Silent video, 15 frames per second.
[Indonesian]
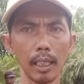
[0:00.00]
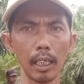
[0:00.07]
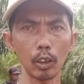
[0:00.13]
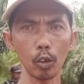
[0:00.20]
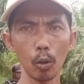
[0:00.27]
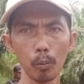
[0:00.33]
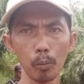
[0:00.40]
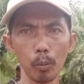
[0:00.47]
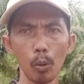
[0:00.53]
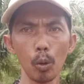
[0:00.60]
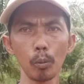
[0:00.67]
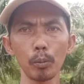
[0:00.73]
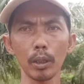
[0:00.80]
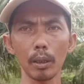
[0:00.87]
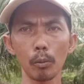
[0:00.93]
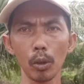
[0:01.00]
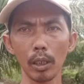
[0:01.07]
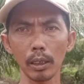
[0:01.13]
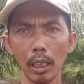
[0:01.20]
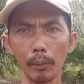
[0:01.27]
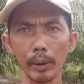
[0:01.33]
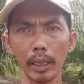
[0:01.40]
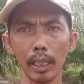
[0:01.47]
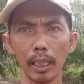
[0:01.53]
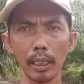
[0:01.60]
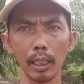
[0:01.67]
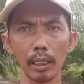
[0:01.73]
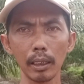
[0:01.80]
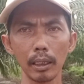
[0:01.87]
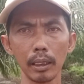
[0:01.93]
Ataupun perkebunan sawit yang
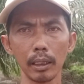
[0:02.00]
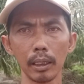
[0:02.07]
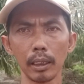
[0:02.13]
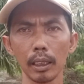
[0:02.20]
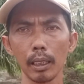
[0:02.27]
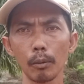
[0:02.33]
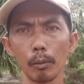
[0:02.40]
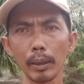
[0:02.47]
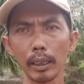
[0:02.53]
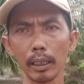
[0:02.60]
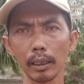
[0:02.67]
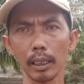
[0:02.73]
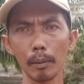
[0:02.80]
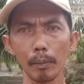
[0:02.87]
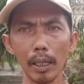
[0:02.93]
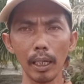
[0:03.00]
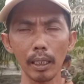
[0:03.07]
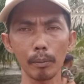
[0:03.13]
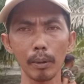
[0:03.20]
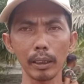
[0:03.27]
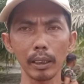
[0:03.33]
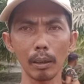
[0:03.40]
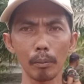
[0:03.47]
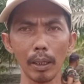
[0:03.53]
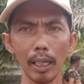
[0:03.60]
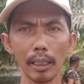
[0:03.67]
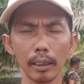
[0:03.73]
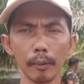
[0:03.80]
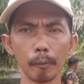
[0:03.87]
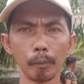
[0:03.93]
ada di Kabupaten Ketapang, Kalimantan
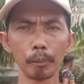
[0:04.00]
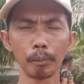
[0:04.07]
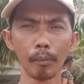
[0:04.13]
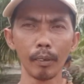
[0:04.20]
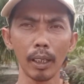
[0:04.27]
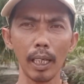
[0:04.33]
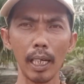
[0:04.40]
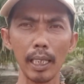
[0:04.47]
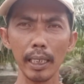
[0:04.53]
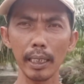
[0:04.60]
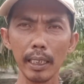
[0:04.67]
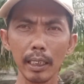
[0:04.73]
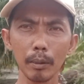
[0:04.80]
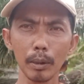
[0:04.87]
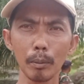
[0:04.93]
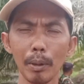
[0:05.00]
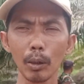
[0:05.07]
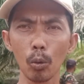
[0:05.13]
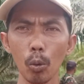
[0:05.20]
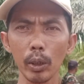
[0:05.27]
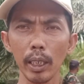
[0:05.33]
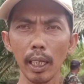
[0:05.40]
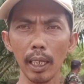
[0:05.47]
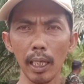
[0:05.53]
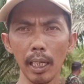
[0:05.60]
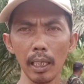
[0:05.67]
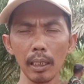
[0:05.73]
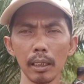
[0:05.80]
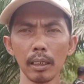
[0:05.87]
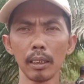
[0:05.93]
Barat Kali ini teman-temanku
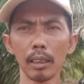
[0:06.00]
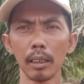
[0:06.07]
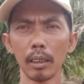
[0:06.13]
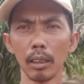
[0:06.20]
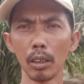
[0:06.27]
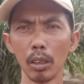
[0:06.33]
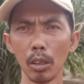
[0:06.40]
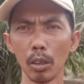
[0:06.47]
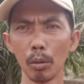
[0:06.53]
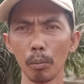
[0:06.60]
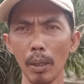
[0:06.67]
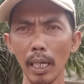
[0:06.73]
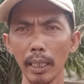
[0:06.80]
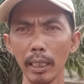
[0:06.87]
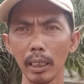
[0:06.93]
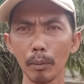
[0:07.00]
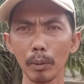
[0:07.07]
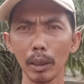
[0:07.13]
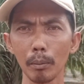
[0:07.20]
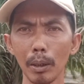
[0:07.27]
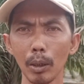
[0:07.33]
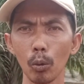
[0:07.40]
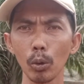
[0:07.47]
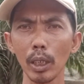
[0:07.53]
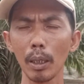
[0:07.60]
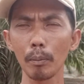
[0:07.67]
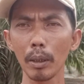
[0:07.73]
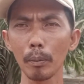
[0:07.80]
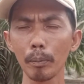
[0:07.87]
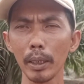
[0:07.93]
ialah Bagi teman-temanku
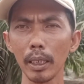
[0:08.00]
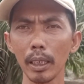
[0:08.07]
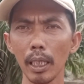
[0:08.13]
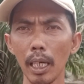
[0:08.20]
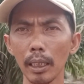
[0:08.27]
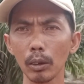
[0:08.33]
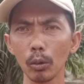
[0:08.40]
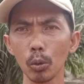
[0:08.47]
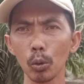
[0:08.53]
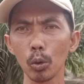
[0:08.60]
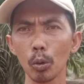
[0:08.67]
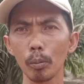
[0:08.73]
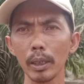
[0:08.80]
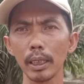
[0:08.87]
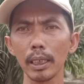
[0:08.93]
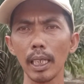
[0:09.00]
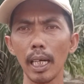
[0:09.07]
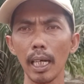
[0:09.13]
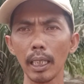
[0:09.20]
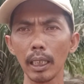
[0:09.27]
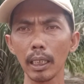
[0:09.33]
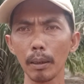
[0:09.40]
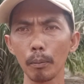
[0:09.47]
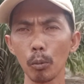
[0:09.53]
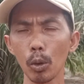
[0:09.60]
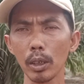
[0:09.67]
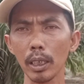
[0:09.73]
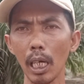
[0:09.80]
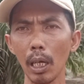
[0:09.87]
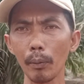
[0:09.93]
yang berminat Untuk mencari
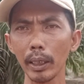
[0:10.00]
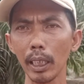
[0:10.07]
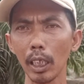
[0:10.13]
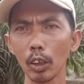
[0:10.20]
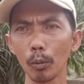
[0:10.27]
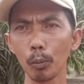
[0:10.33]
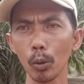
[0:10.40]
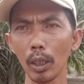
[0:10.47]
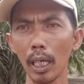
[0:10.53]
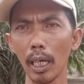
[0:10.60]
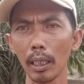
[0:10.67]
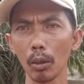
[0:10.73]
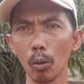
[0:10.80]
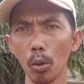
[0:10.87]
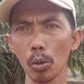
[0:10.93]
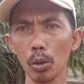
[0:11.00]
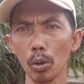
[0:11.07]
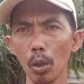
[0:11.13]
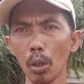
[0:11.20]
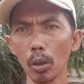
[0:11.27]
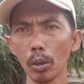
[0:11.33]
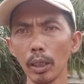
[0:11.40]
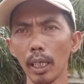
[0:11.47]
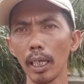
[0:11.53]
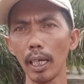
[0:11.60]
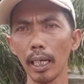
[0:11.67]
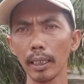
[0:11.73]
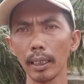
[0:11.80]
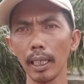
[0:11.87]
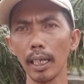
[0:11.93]
kebun sawit Ataupun lahan kosong yang
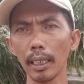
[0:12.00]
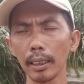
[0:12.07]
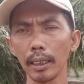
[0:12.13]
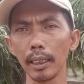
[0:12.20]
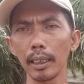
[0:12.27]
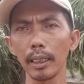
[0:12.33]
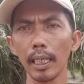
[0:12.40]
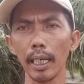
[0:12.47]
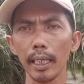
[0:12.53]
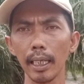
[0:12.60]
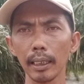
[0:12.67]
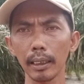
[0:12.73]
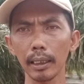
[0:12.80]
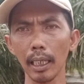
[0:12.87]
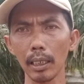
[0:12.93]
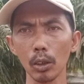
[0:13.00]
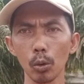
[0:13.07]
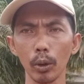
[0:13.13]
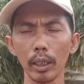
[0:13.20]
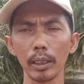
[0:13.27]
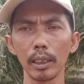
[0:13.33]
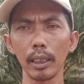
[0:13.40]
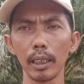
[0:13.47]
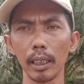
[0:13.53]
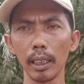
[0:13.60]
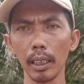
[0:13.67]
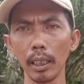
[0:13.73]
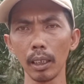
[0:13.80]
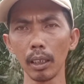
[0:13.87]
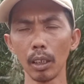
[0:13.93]
ada di daerah Trans Sungai Siri